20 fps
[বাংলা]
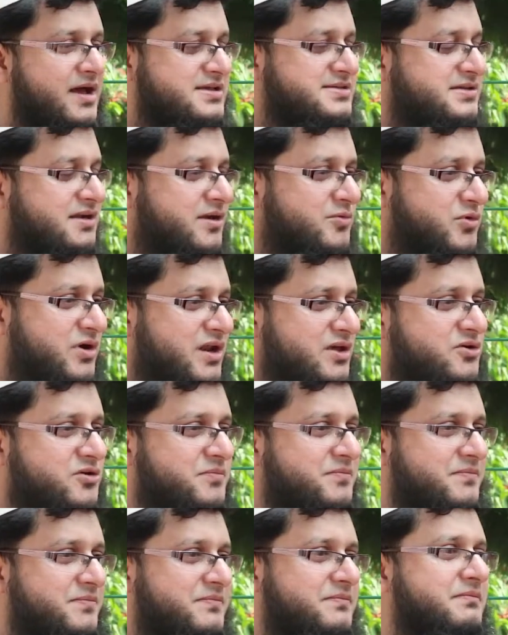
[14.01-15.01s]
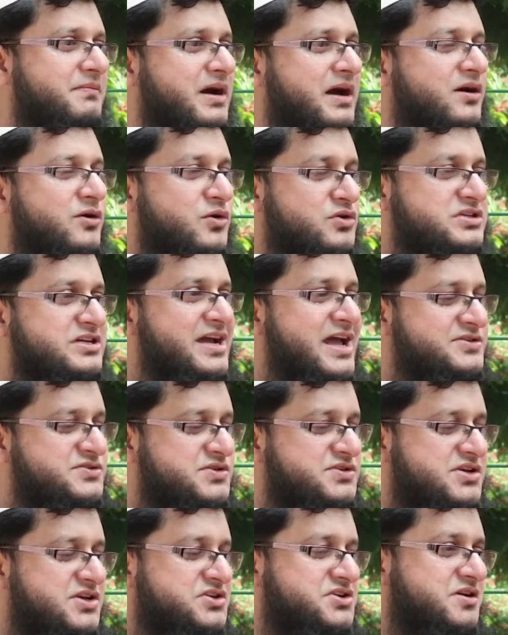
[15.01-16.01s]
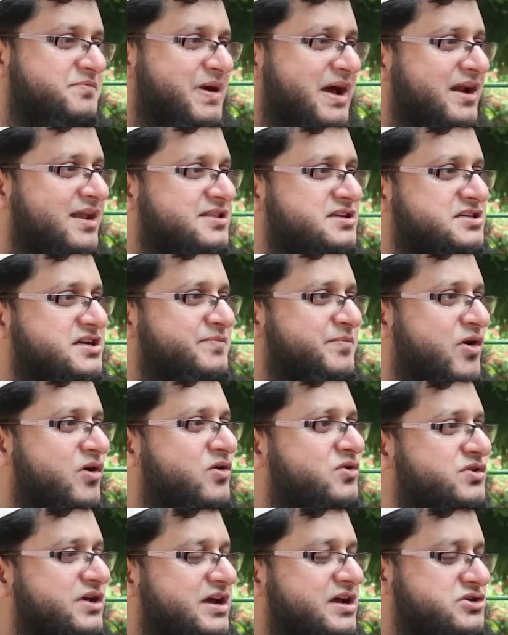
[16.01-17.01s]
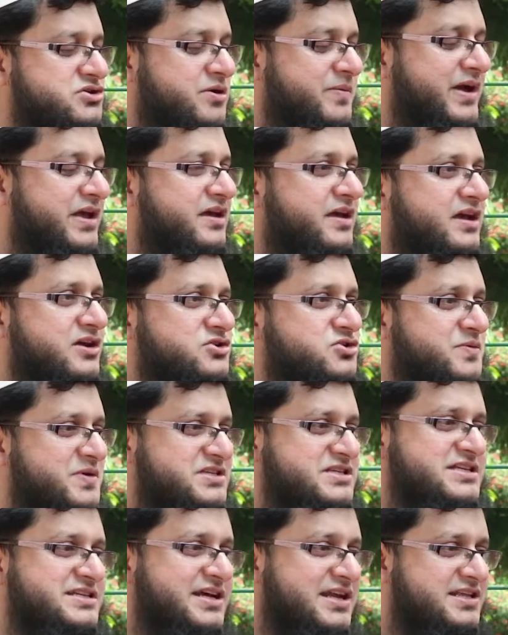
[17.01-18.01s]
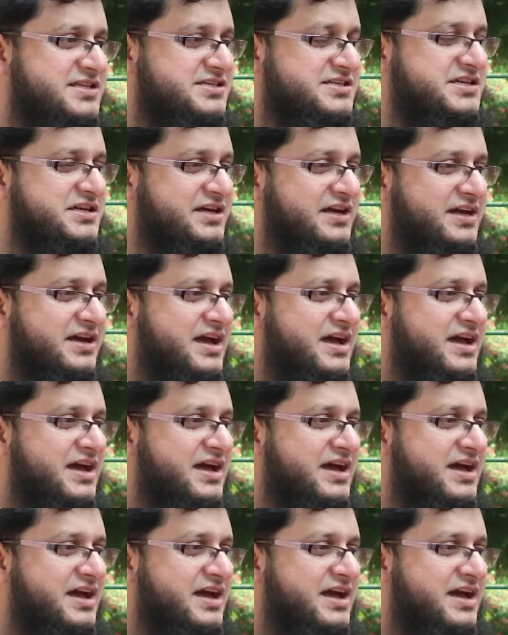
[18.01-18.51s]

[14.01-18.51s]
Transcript: আসসালামু আলাইকুম কোচিং অ্যাসোসিয়েশন বাংলাদেশের পক্ষ থেকে সবাইকে শুভেচ্ছা জানাচ্ছি